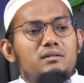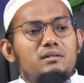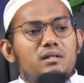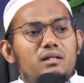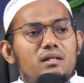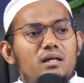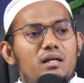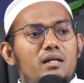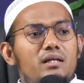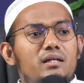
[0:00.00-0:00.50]

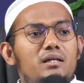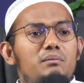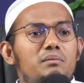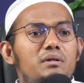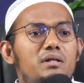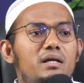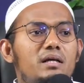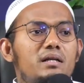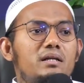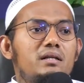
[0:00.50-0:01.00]
Tatkala dia
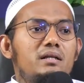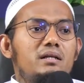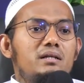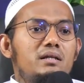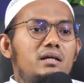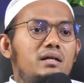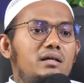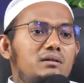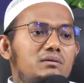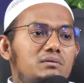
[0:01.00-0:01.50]
melihat
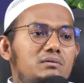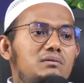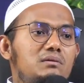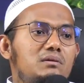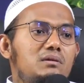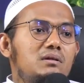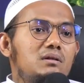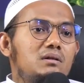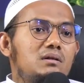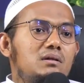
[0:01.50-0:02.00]
dirinya itu
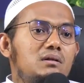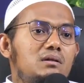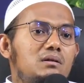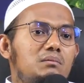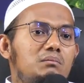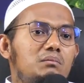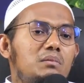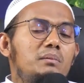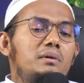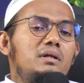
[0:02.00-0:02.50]

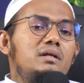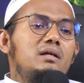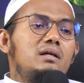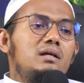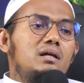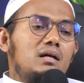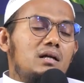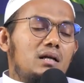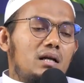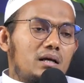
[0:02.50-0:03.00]
memiliki
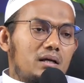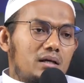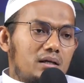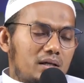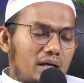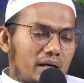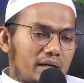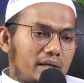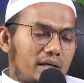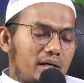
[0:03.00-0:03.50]

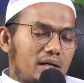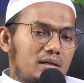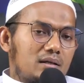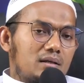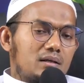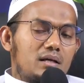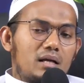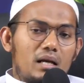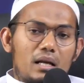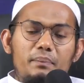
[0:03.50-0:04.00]

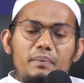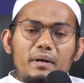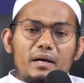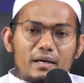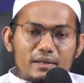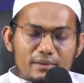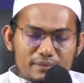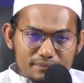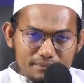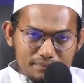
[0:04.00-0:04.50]
kekayaan,
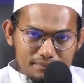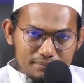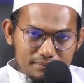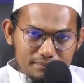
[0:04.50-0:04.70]
kelapangan,